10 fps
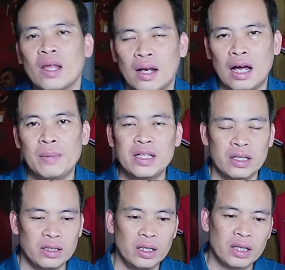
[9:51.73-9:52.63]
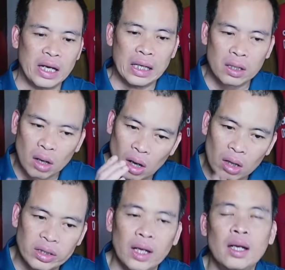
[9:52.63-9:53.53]
là mình chỉ nhìn thấy
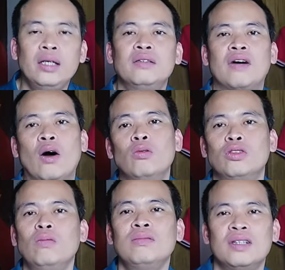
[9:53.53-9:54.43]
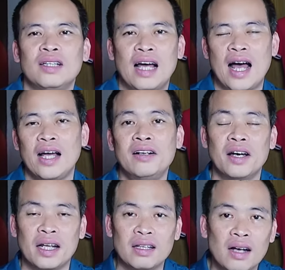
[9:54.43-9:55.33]
có Tiến Linh và Hùng Dũng hai
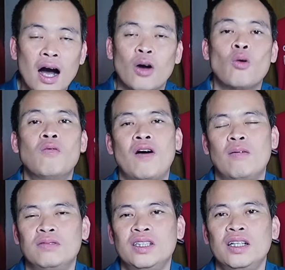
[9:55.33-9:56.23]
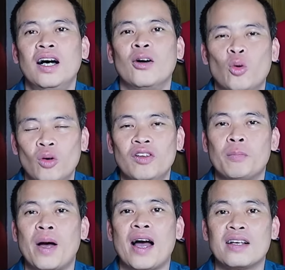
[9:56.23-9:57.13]
người đã từng ở cùng phòng dưới thời của huấn luyện
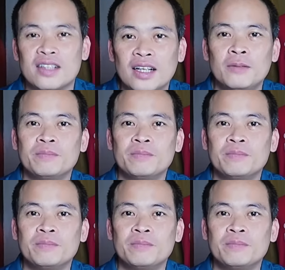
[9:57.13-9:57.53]
viên Park Hang-seo